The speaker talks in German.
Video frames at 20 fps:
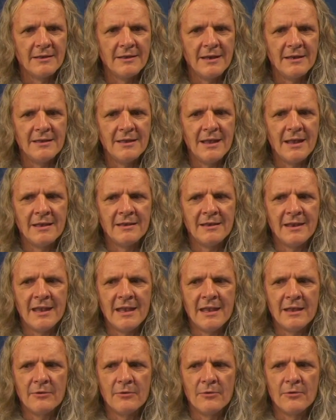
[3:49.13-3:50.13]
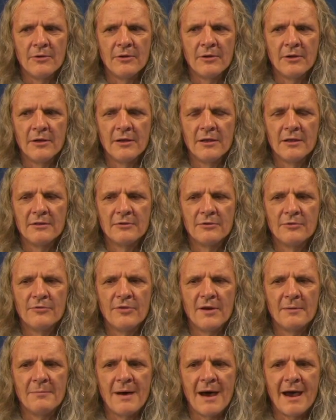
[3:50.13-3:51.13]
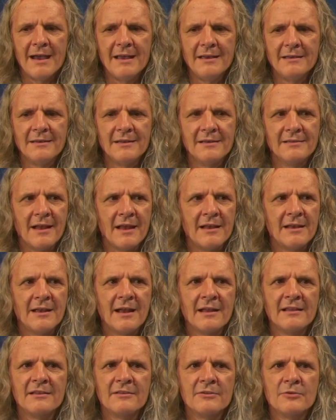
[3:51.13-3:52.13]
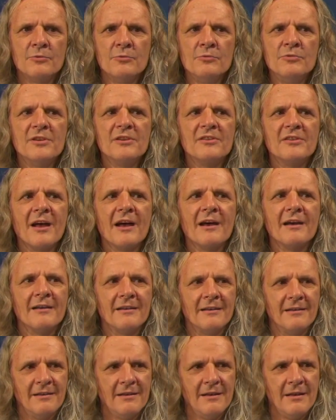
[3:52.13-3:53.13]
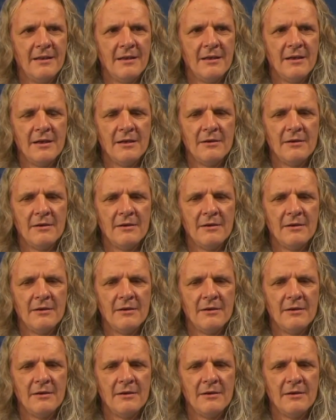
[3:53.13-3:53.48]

denn die Entehrung zu vermeiden ist eine ganz gute Sache. Mhm.